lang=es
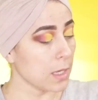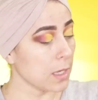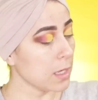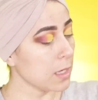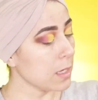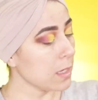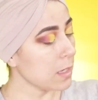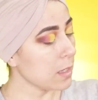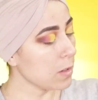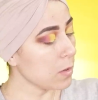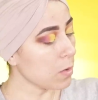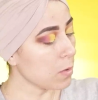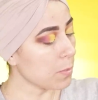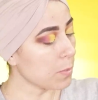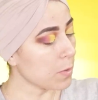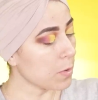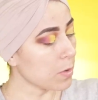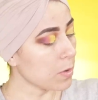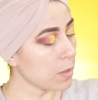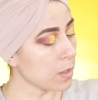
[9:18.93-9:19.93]
y lo
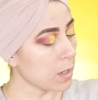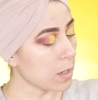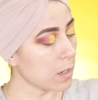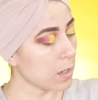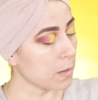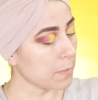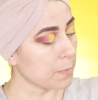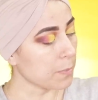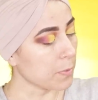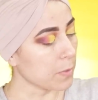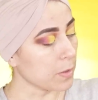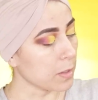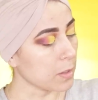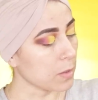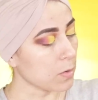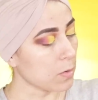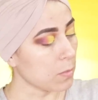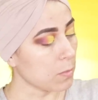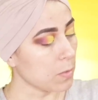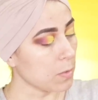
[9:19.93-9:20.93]
voy a
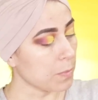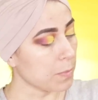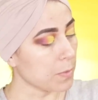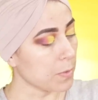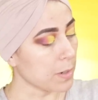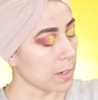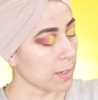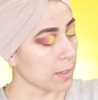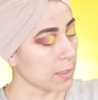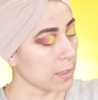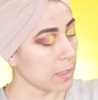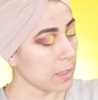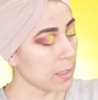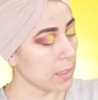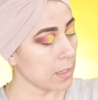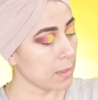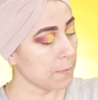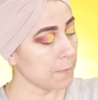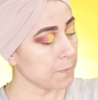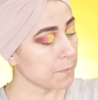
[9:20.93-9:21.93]
poner como por
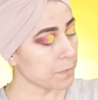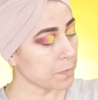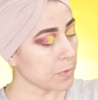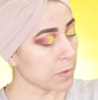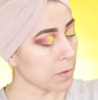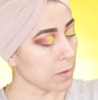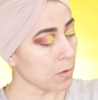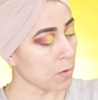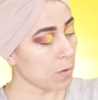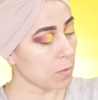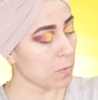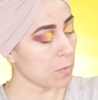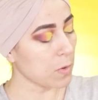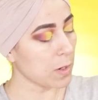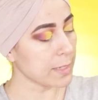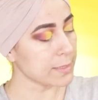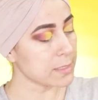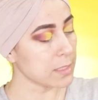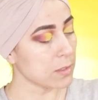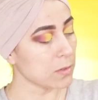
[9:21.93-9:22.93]
aquí, como
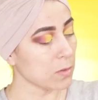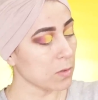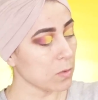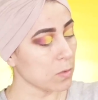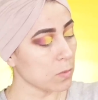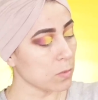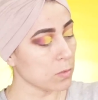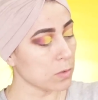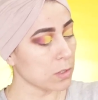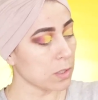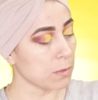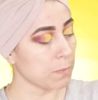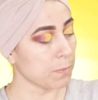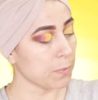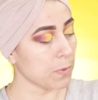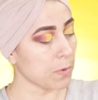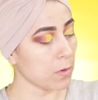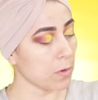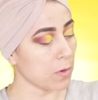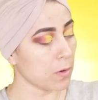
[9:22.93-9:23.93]
haciendo un
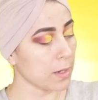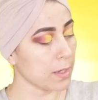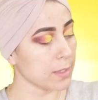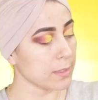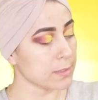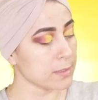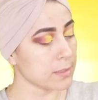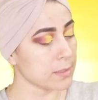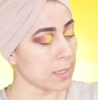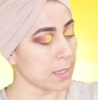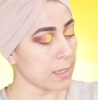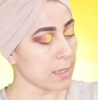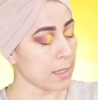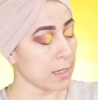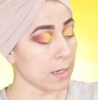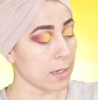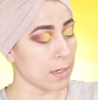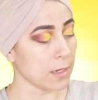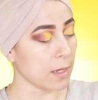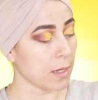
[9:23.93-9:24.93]
tipo este,
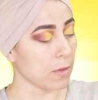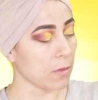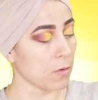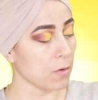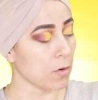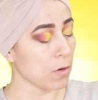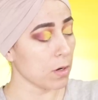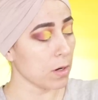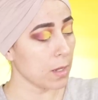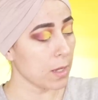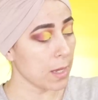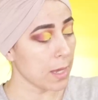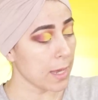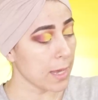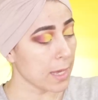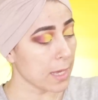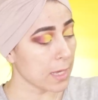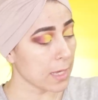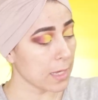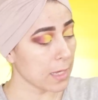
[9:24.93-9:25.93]
delineador.
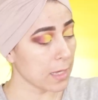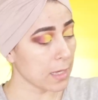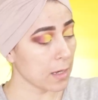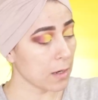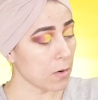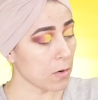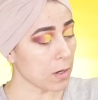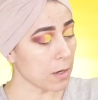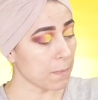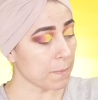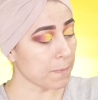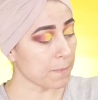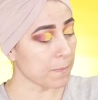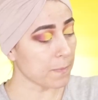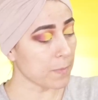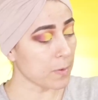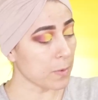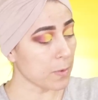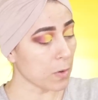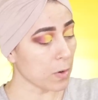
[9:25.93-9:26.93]
Y lo que,
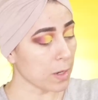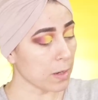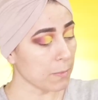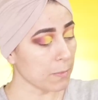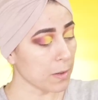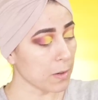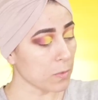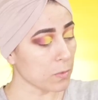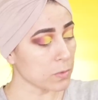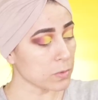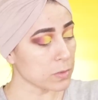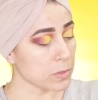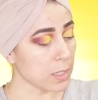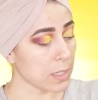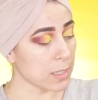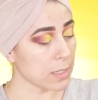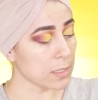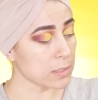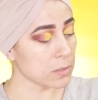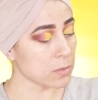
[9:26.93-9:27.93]
lo que me
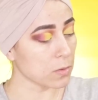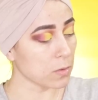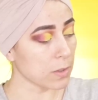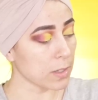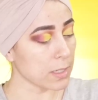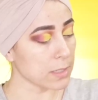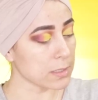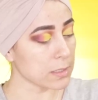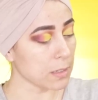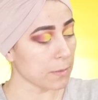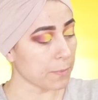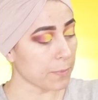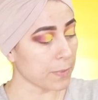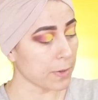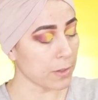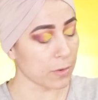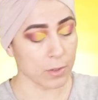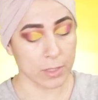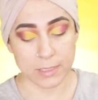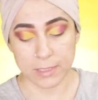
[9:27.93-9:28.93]
gusta de esto es que
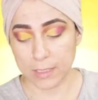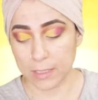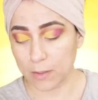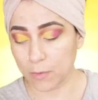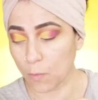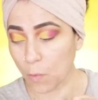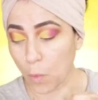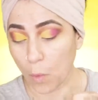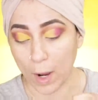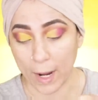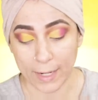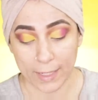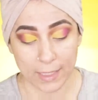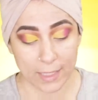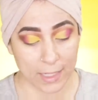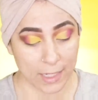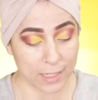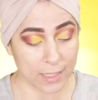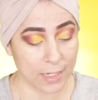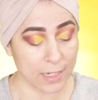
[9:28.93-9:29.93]
puedo hacer
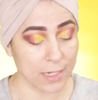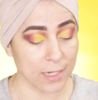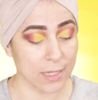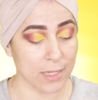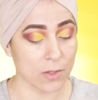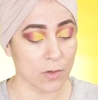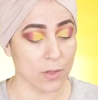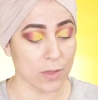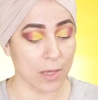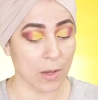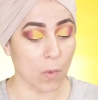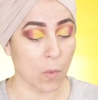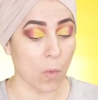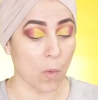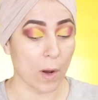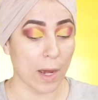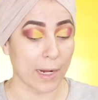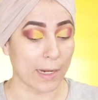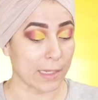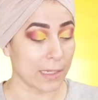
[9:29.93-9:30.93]
cualquier delineador de
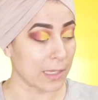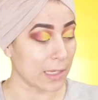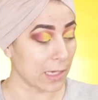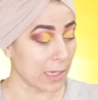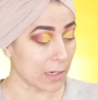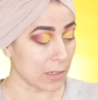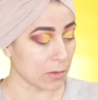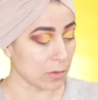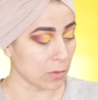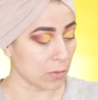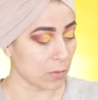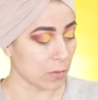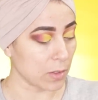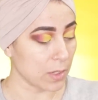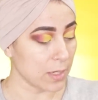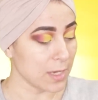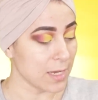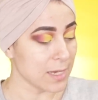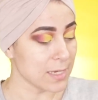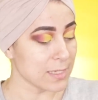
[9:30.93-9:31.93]
cualquier tono.
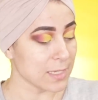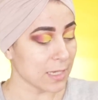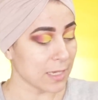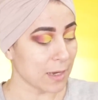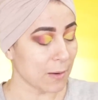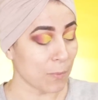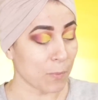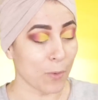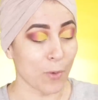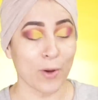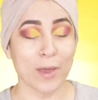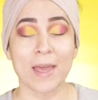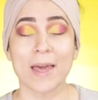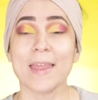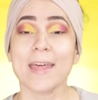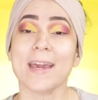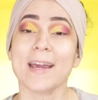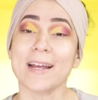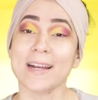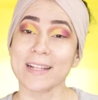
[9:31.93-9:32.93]
Así que voy a
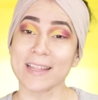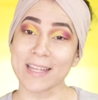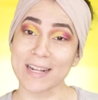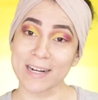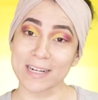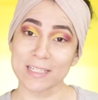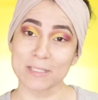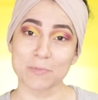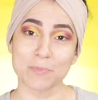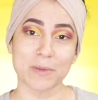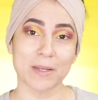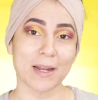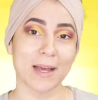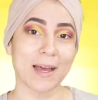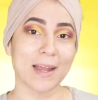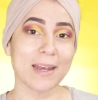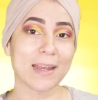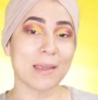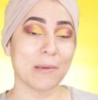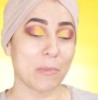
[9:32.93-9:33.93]
dejar de
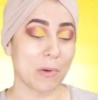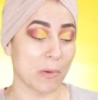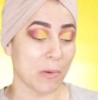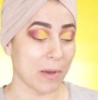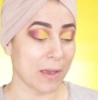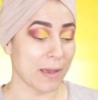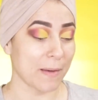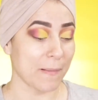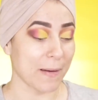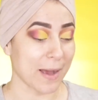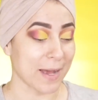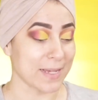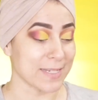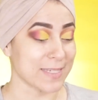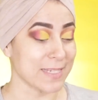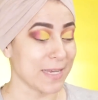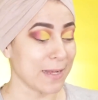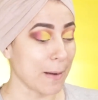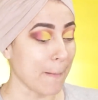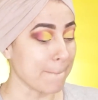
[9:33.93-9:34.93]
respirar y me voy a
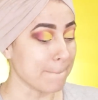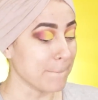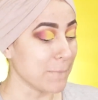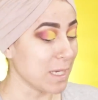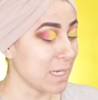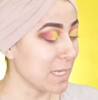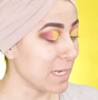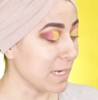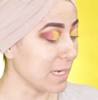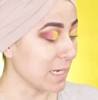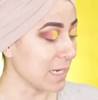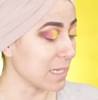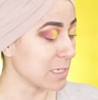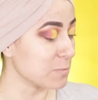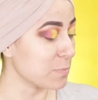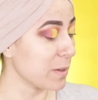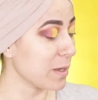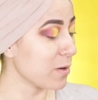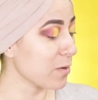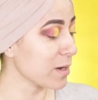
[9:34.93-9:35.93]
hacer mi línea.
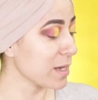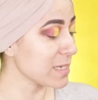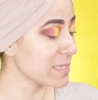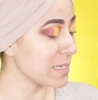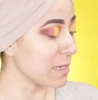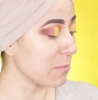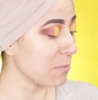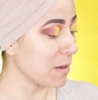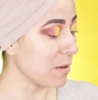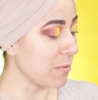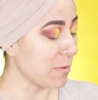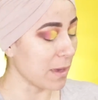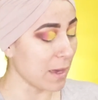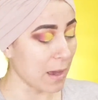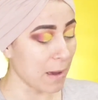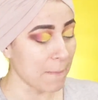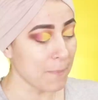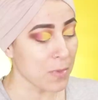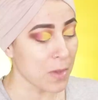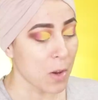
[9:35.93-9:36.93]
Espero que se me
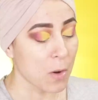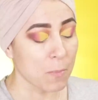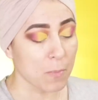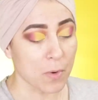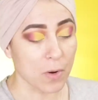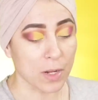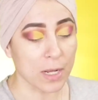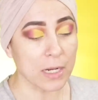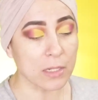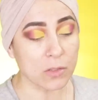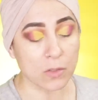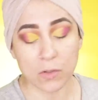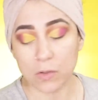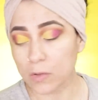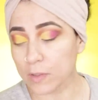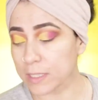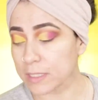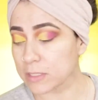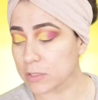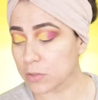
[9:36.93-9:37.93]
vea porque el
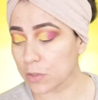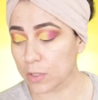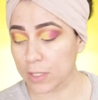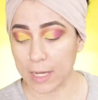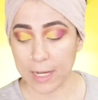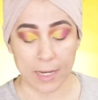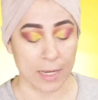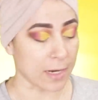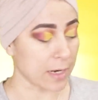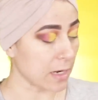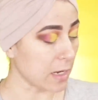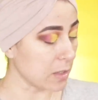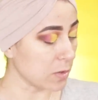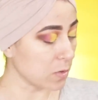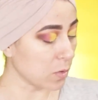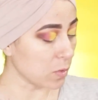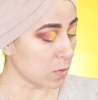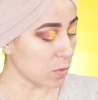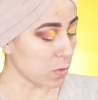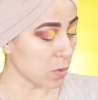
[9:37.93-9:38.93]
tono que estoy
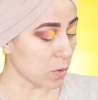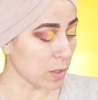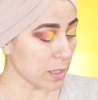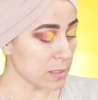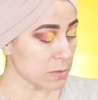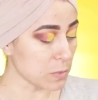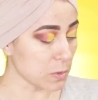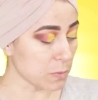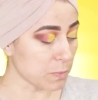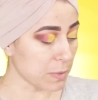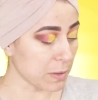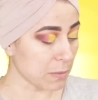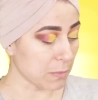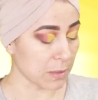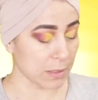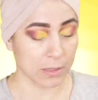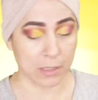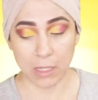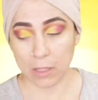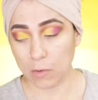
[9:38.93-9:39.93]
agarrando no es muy
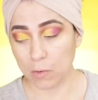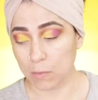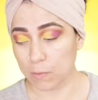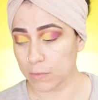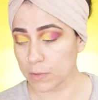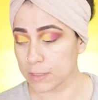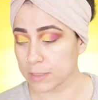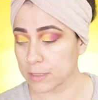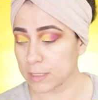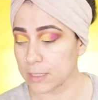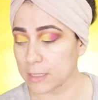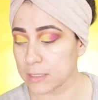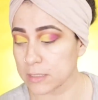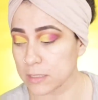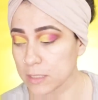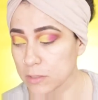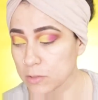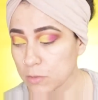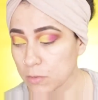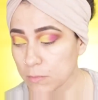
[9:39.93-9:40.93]
pigmentado. Como les dije,
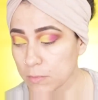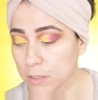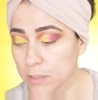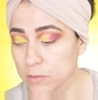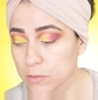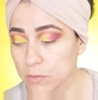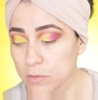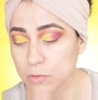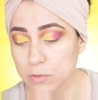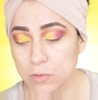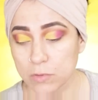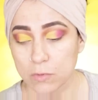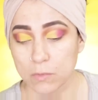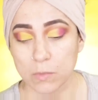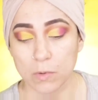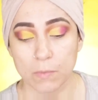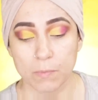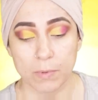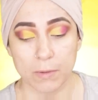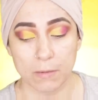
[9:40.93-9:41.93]
estas sombras no son
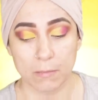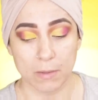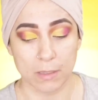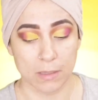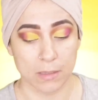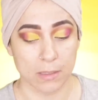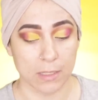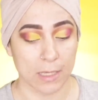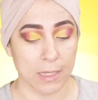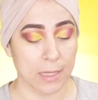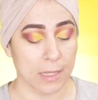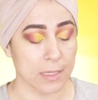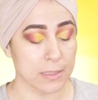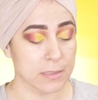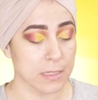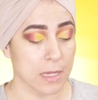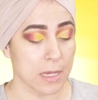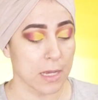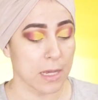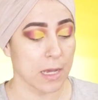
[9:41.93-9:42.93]
muy
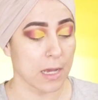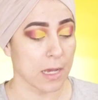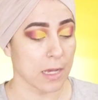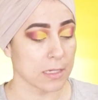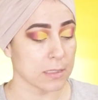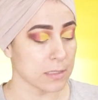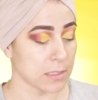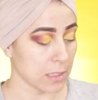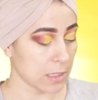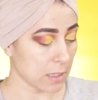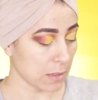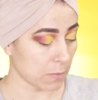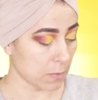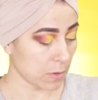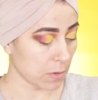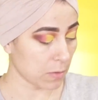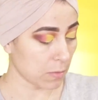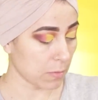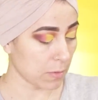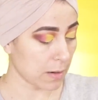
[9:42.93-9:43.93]
pigmentadas. Así que
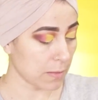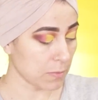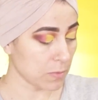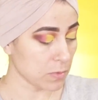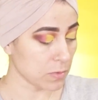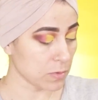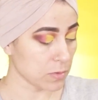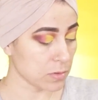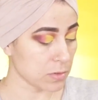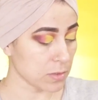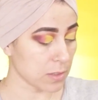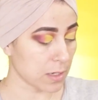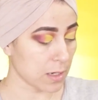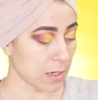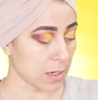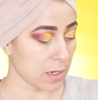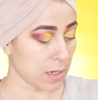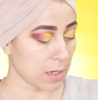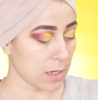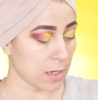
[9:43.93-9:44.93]
bueno, vamos
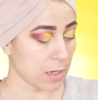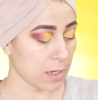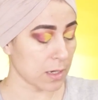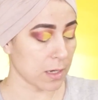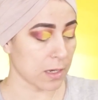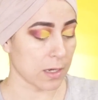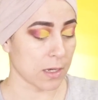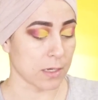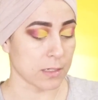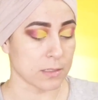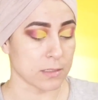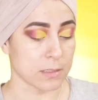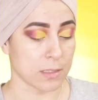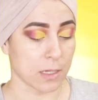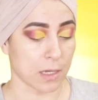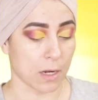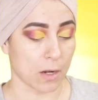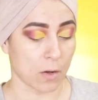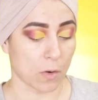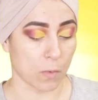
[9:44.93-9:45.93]
a
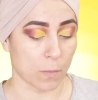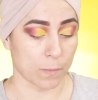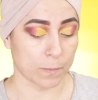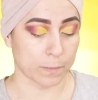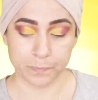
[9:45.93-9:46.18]
hacerlo.